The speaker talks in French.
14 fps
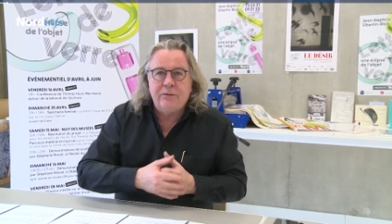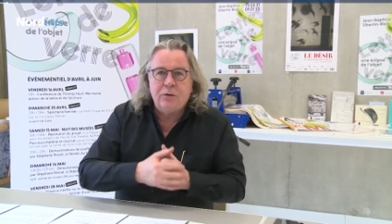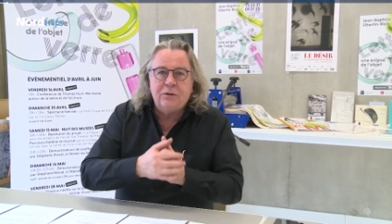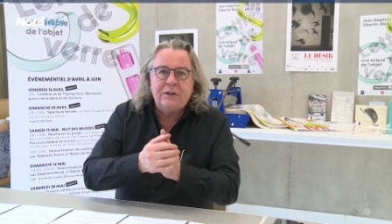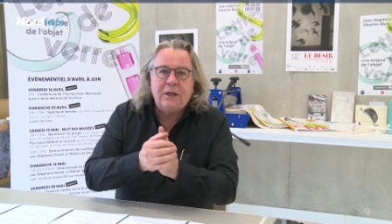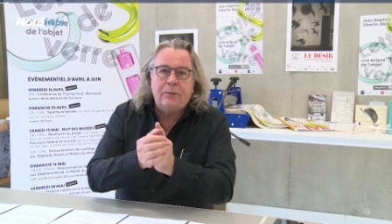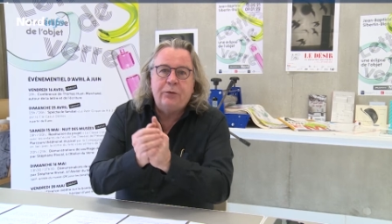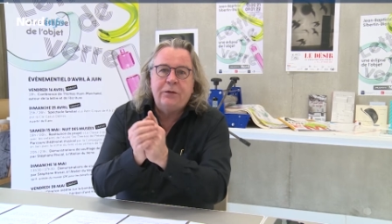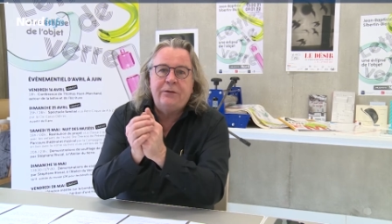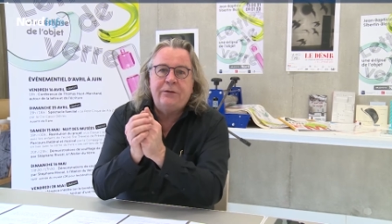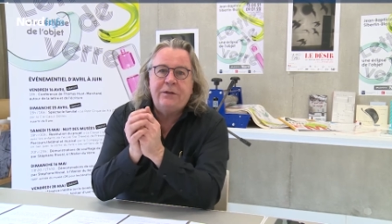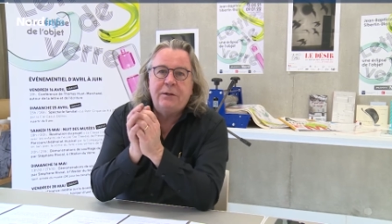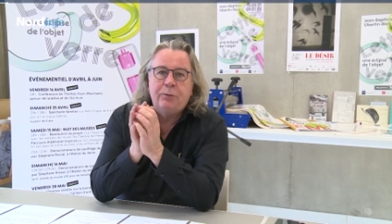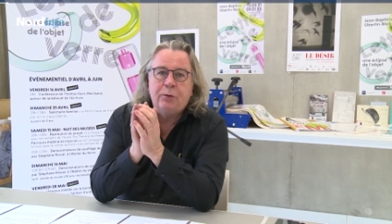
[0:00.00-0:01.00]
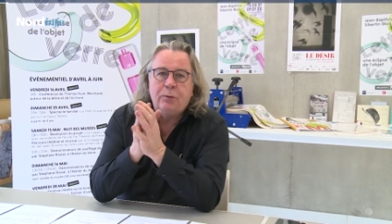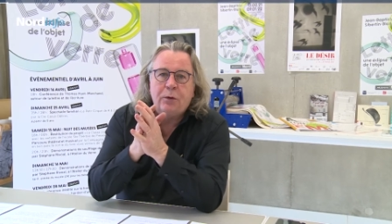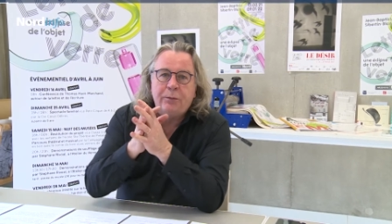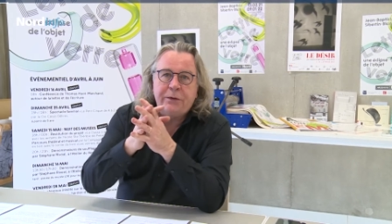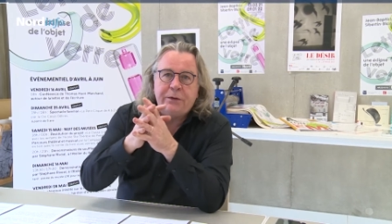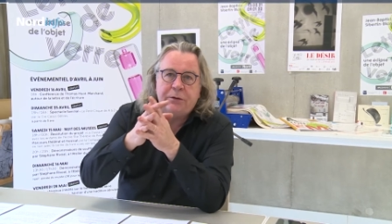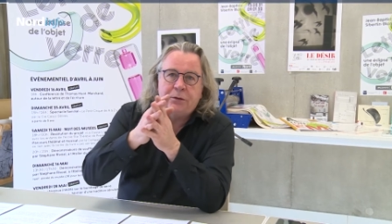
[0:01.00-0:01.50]
Donc c'est un peu difficile pour
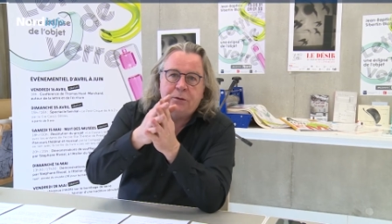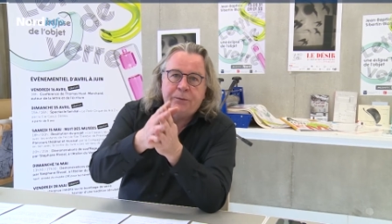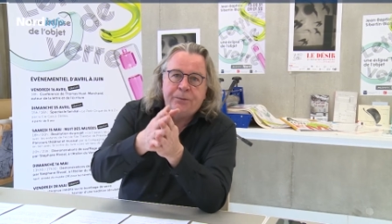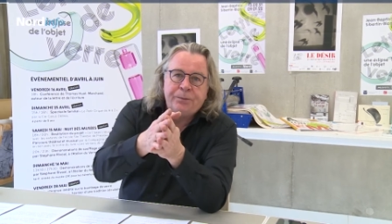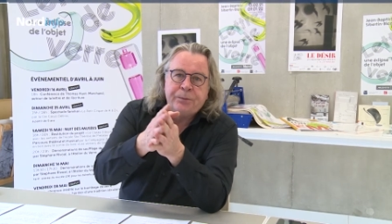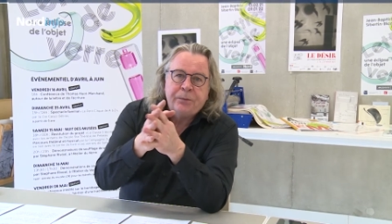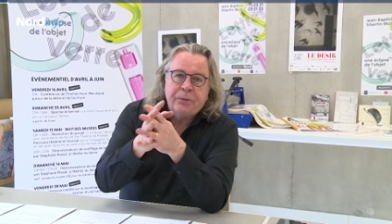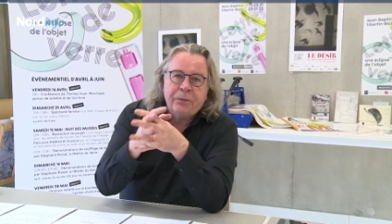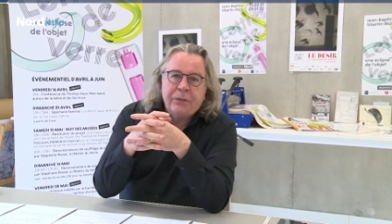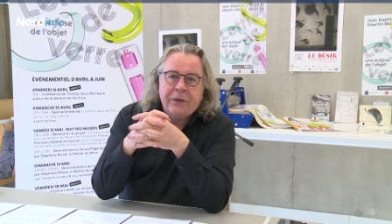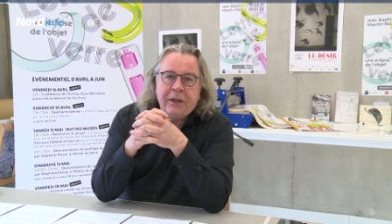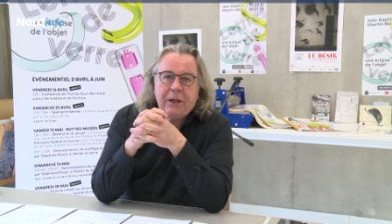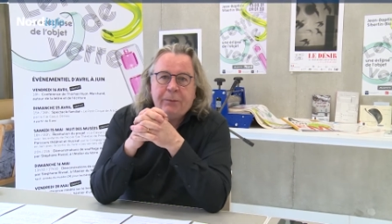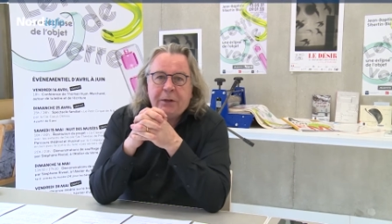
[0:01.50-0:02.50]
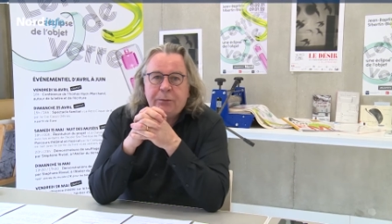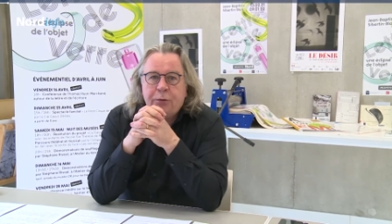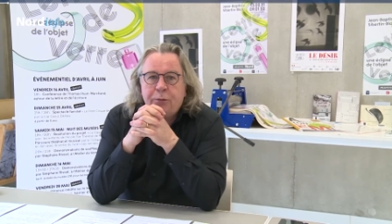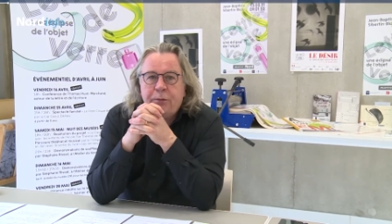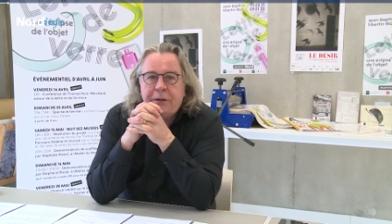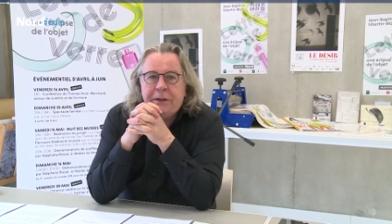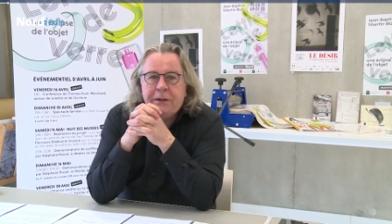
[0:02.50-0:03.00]
moi, puisque il n'y a pas de
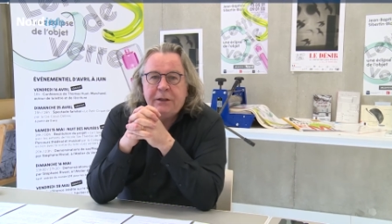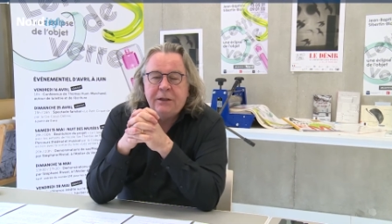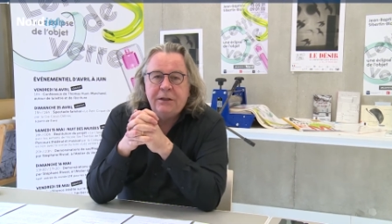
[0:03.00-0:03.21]
public,